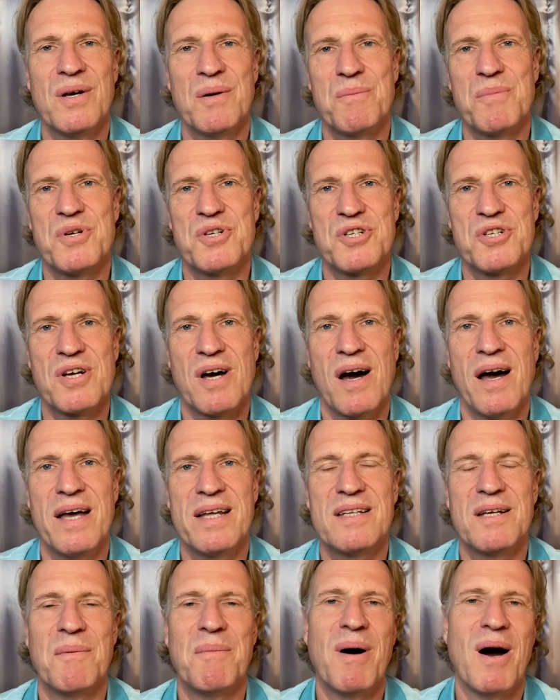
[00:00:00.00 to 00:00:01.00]

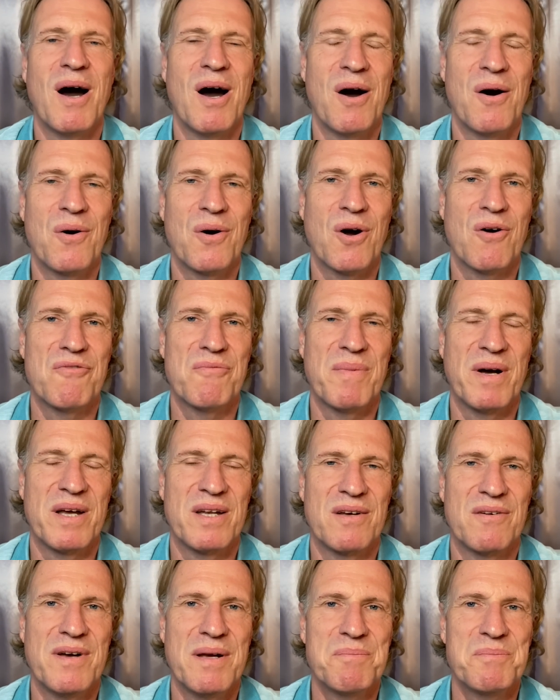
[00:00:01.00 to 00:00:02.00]
Bescheid, aber auch auf
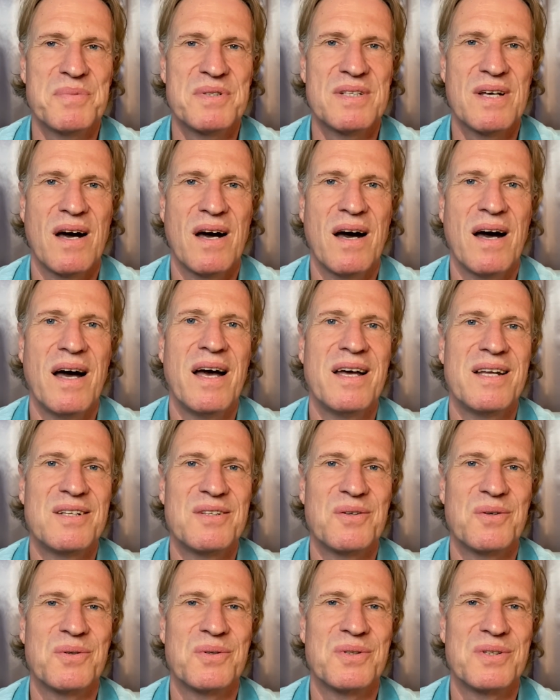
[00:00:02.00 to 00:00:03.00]
meiner Website
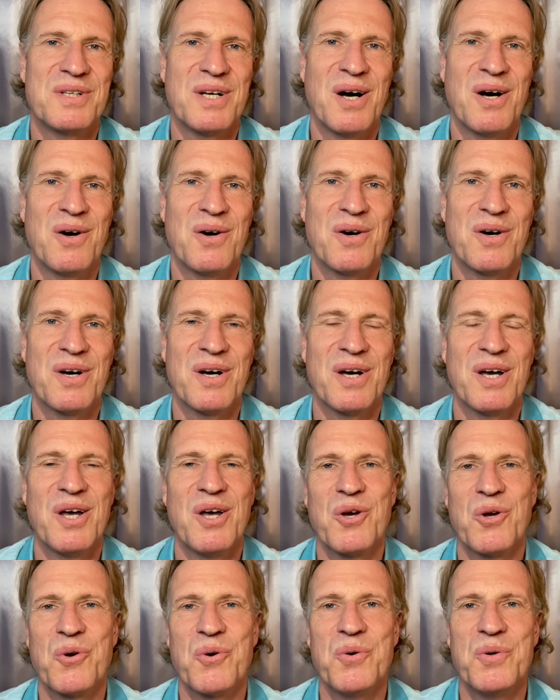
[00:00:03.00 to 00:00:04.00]
und auch
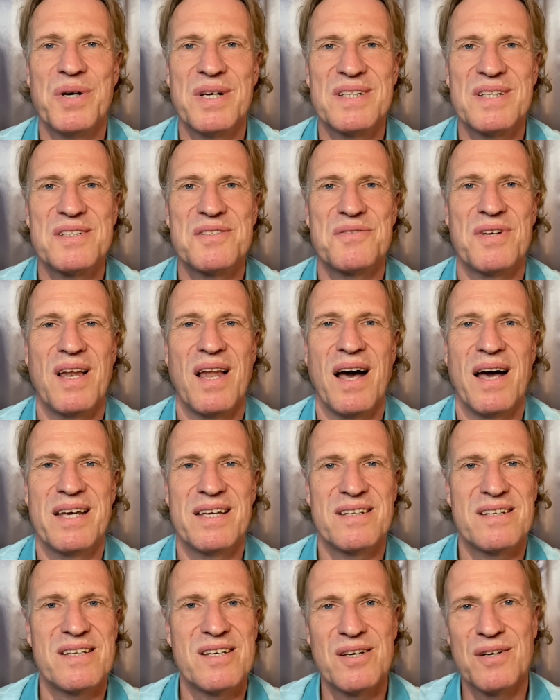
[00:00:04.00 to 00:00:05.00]
kurz
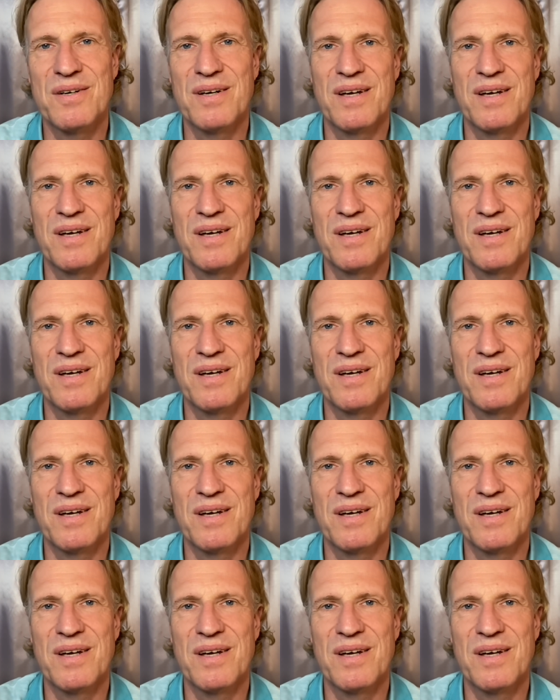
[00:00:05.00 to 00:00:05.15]
vielleicht hier